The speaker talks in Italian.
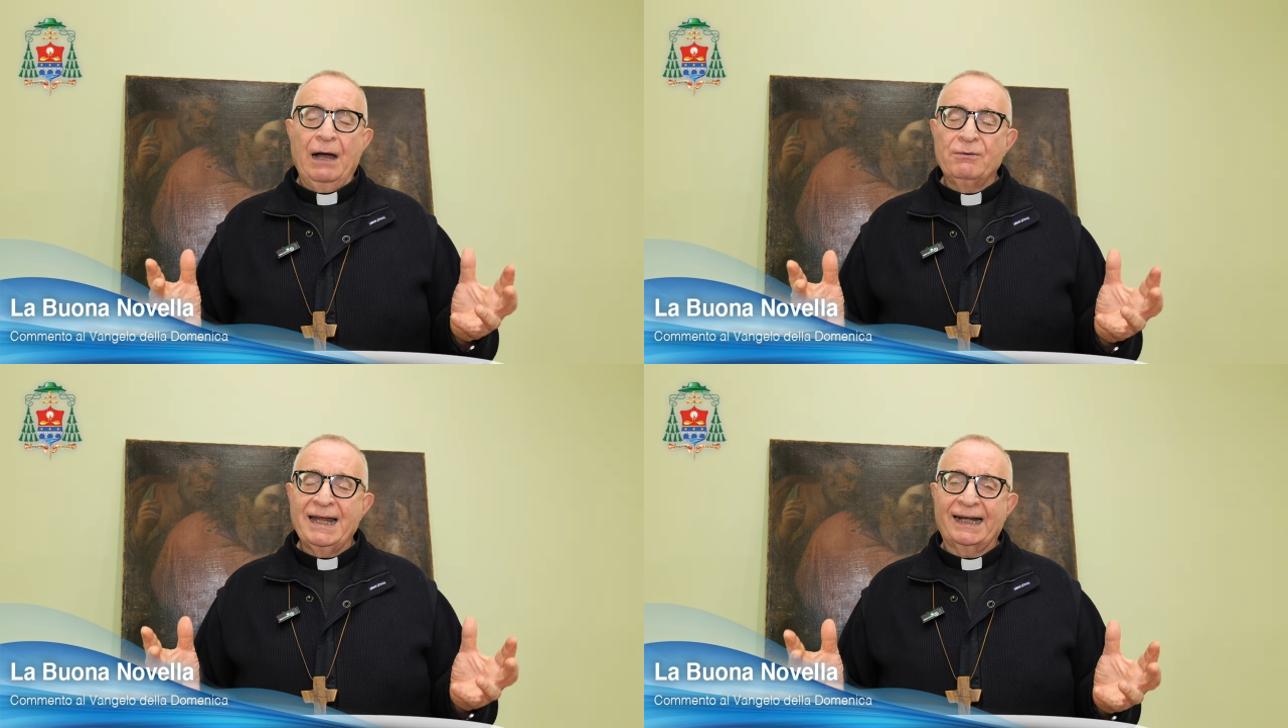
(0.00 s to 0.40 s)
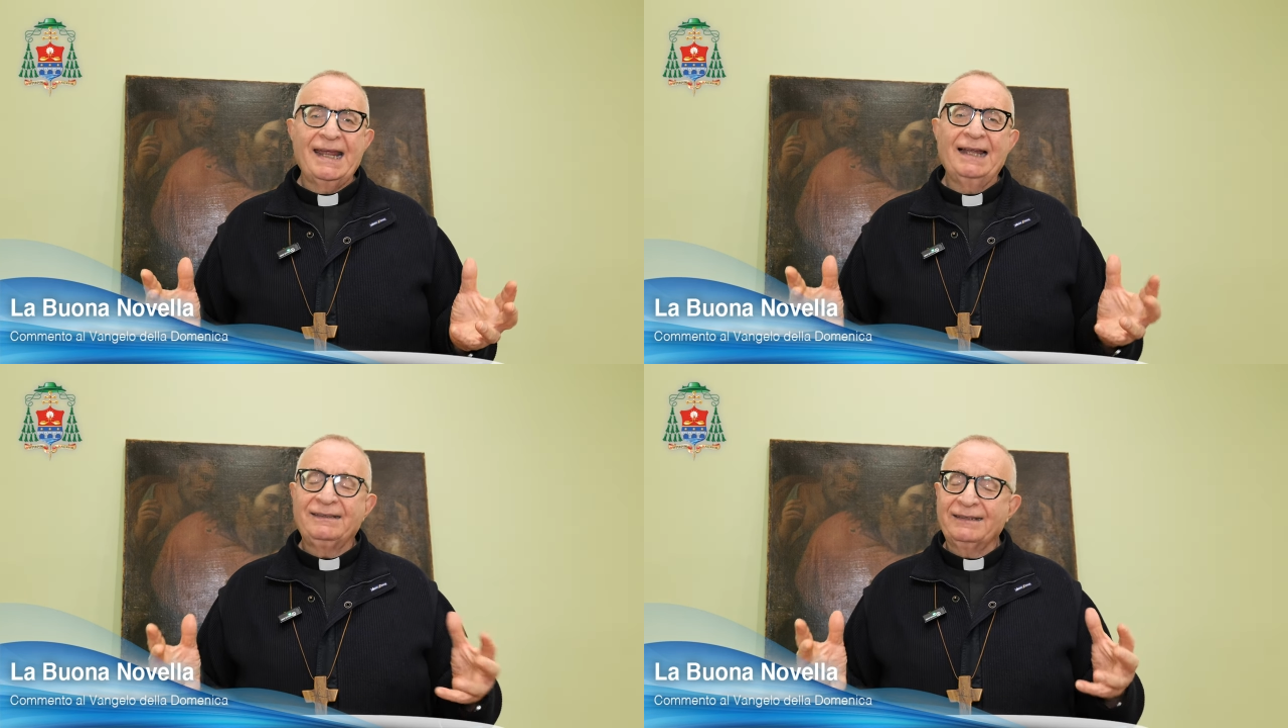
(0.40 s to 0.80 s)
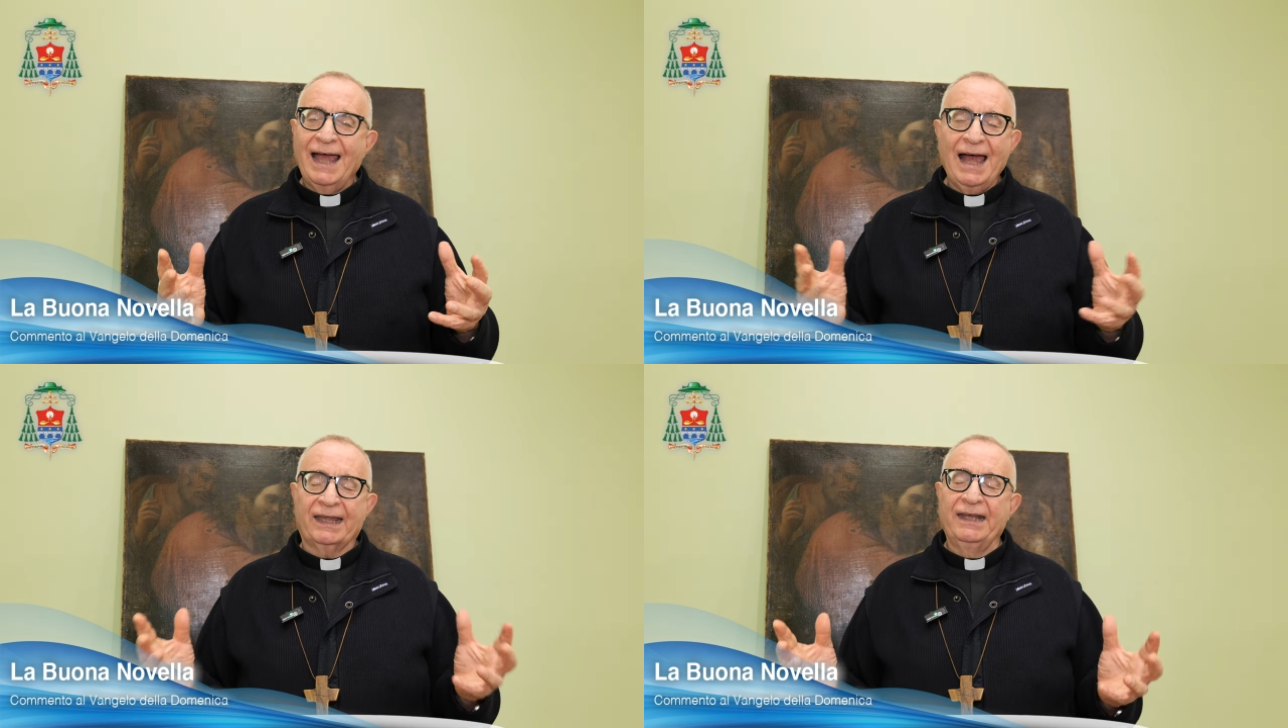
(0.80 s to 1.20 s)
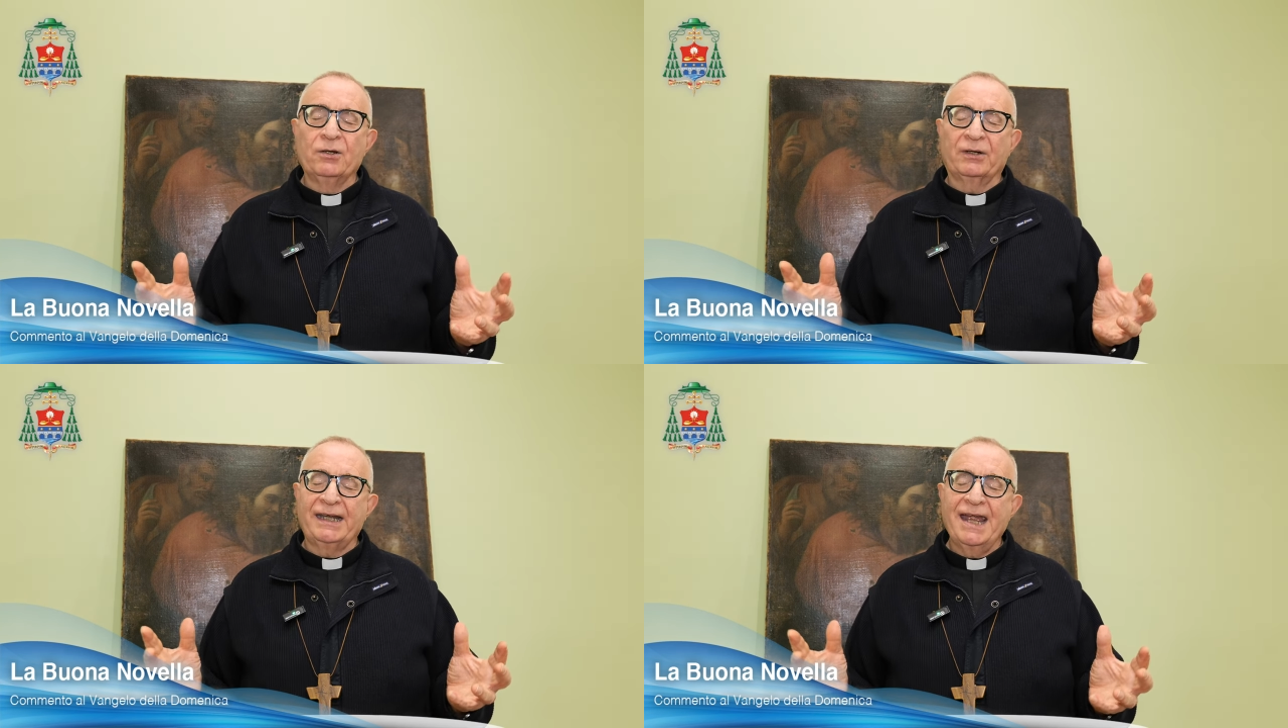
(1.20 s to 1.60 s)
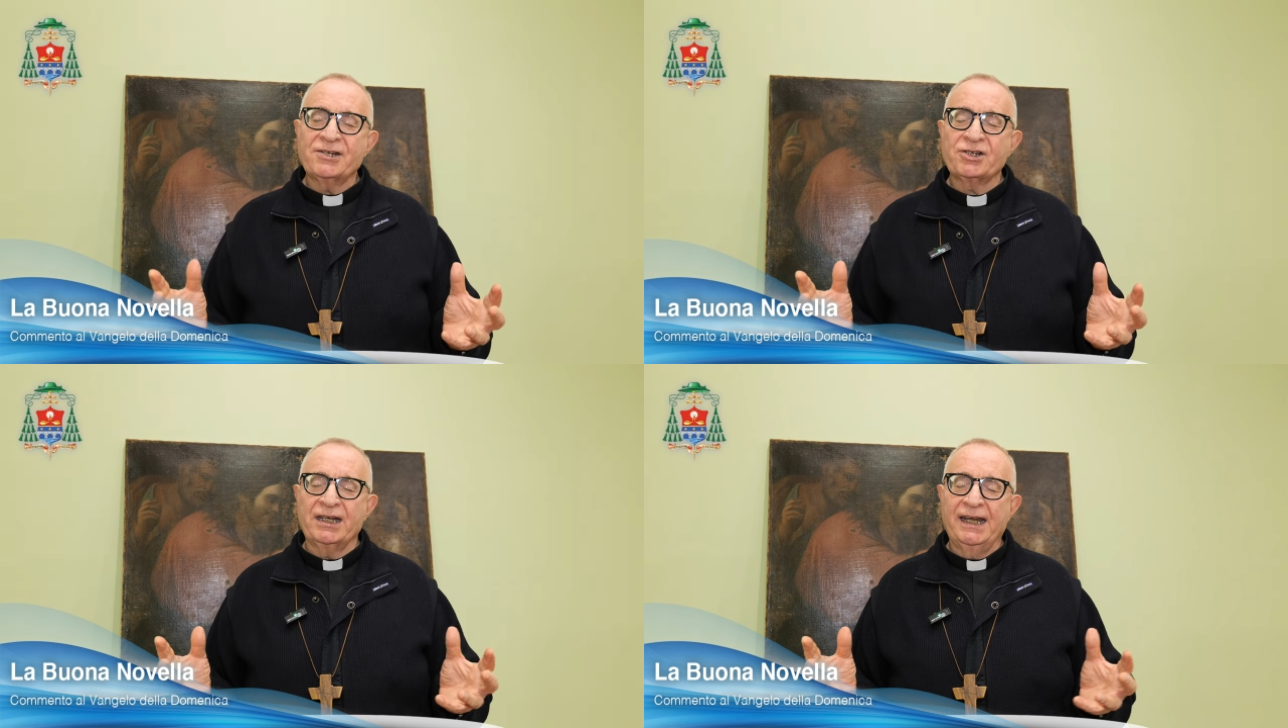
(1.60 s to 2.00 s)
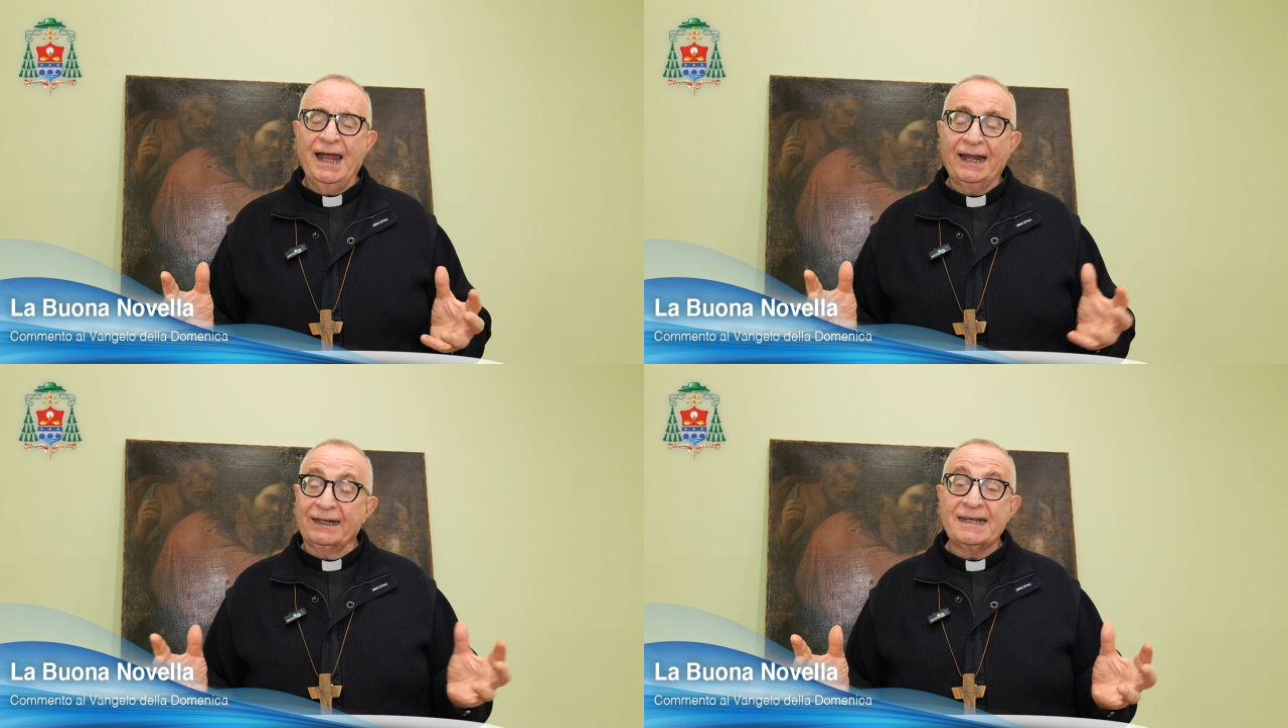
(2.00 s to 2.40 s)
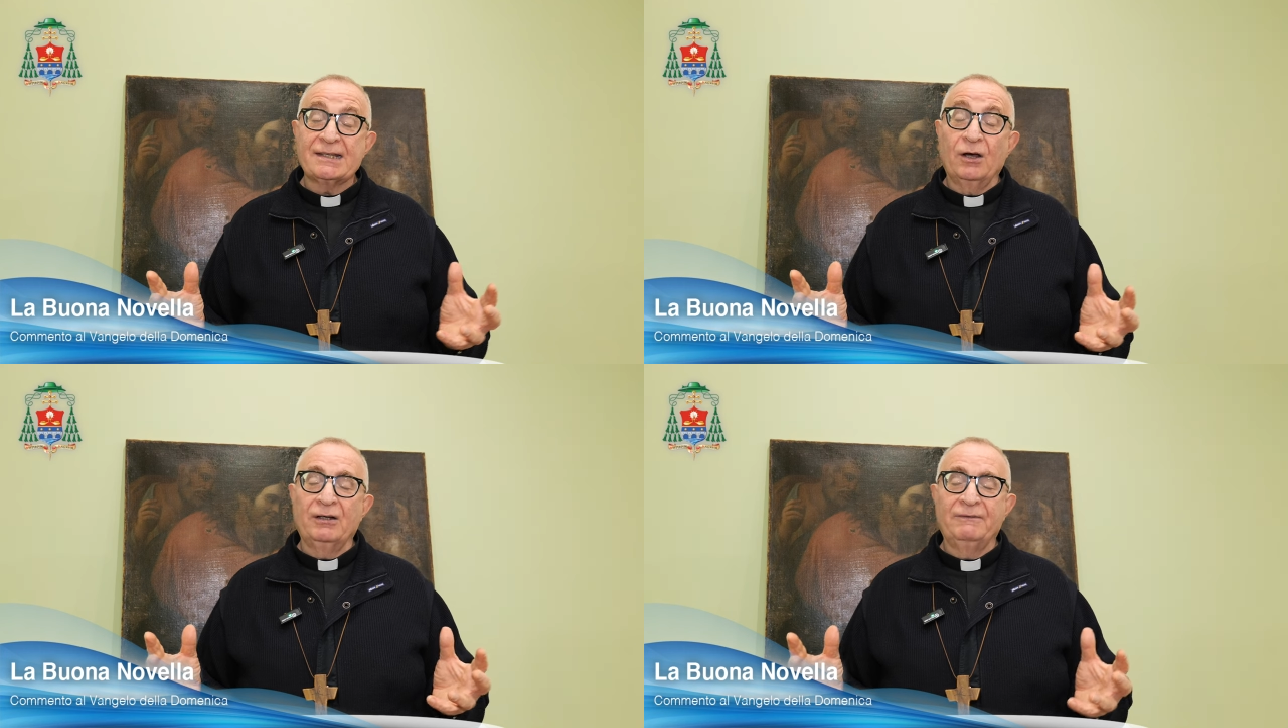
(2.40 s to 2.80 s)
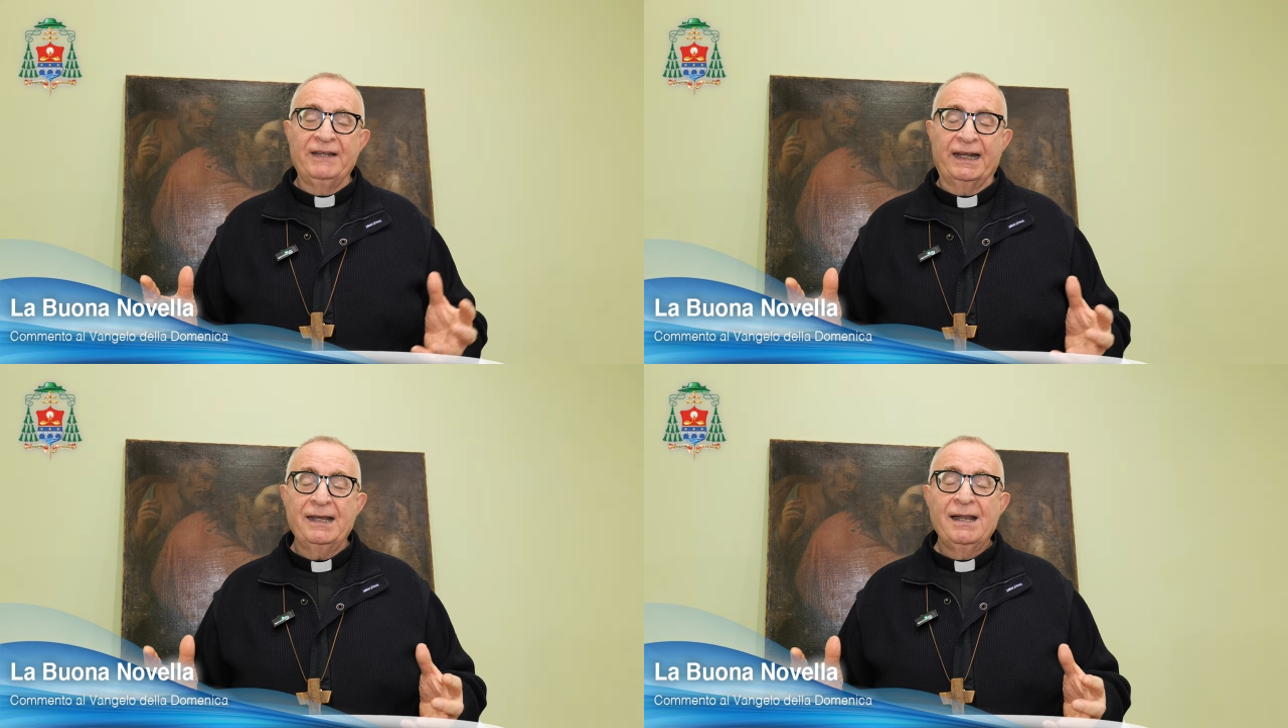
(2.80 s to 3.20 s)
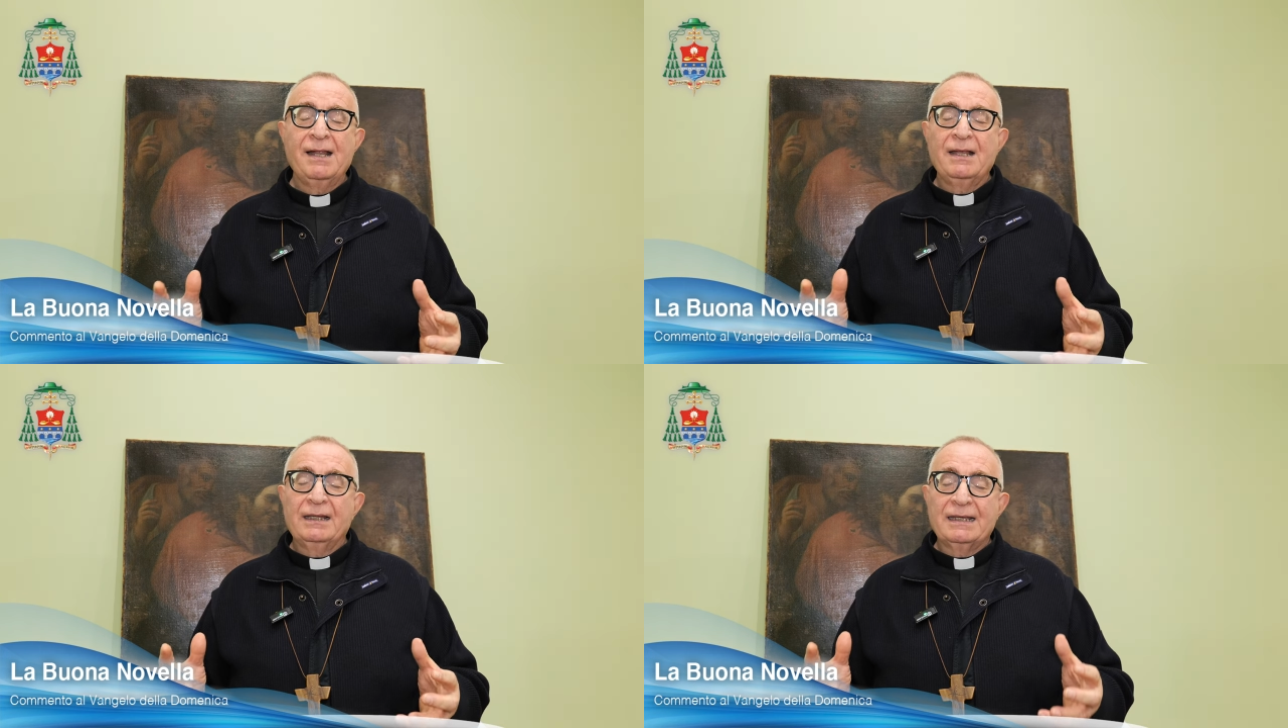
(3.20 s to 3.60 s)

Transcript: a una realtà che non riesce a risolvere,